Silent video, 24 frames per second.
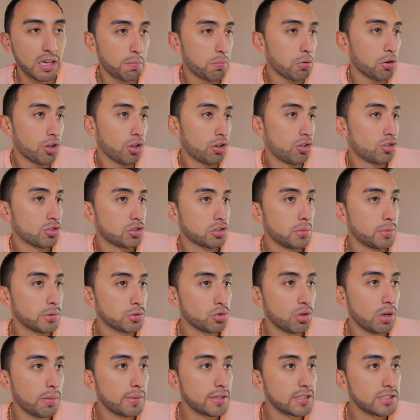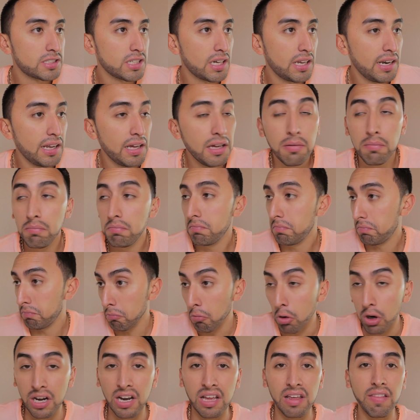¿por qué no nos comemos una manzana?
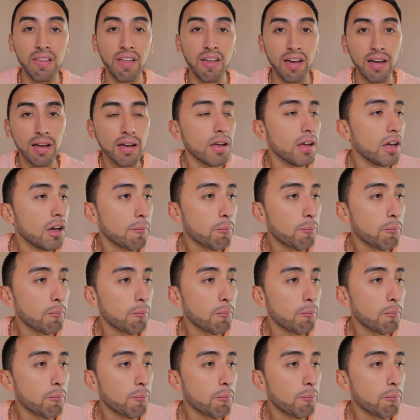Buena idea.